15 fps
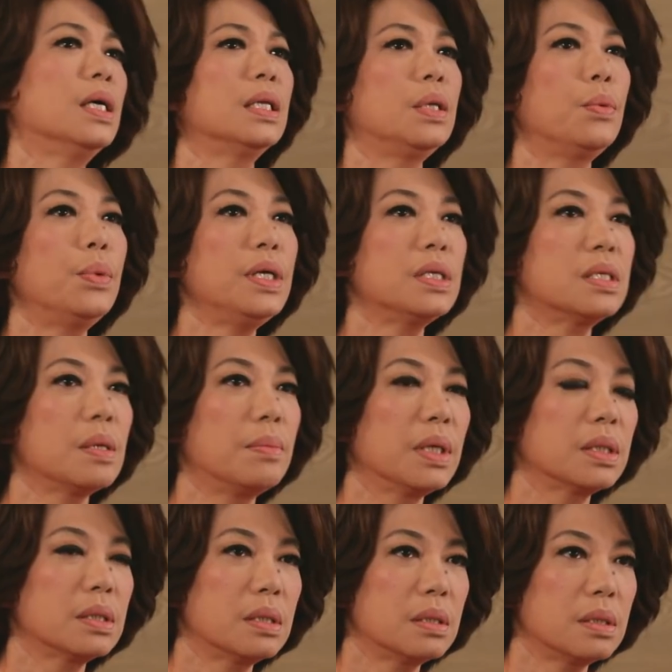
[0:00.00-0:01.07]
你为什
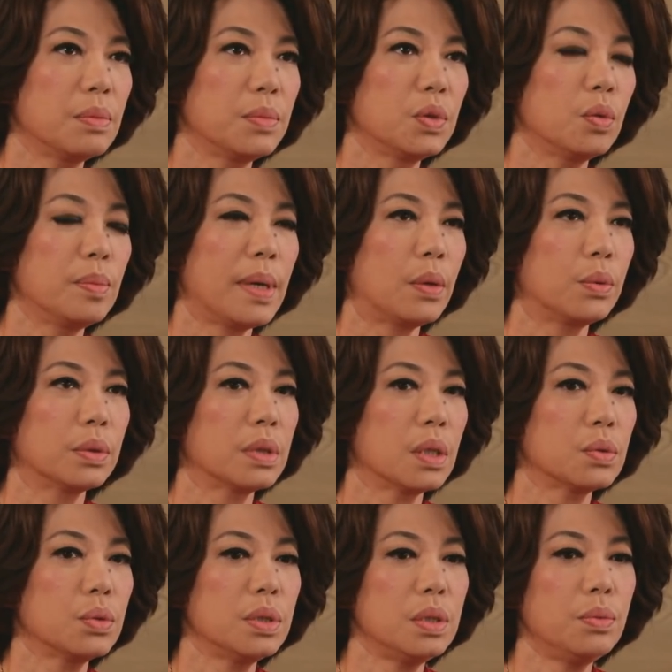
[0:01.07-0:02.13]
么这么有把握？”他
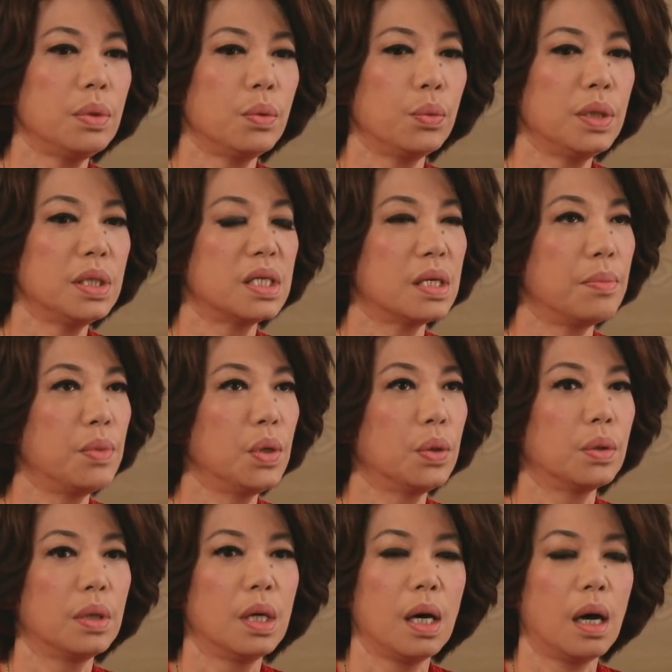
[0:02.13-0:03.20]
说：“因为我以前没
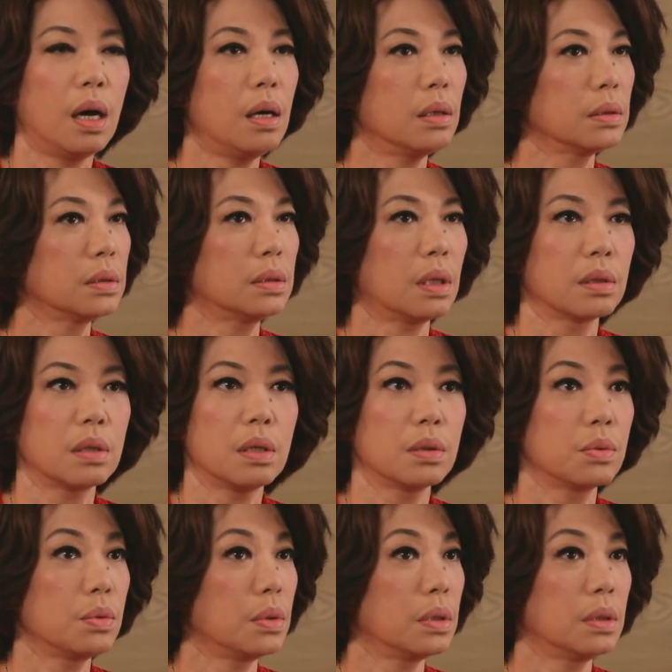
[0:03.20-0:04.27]
有好好的祷告
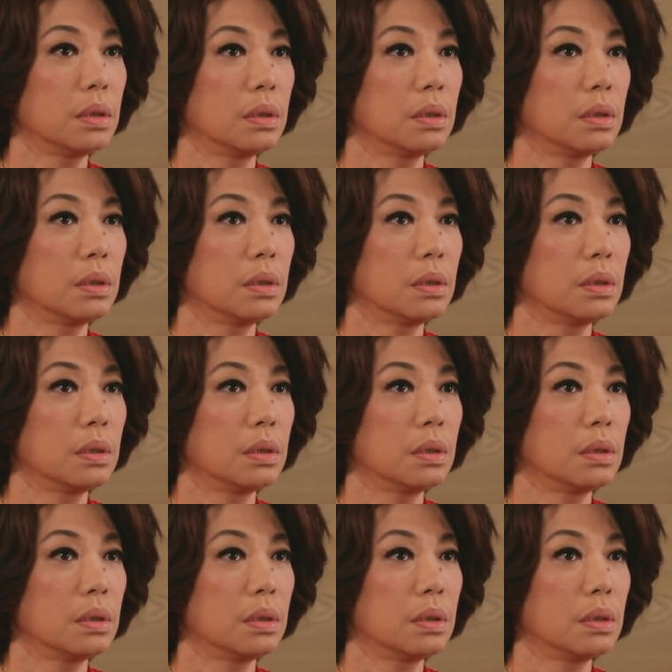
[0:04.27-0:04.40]
过，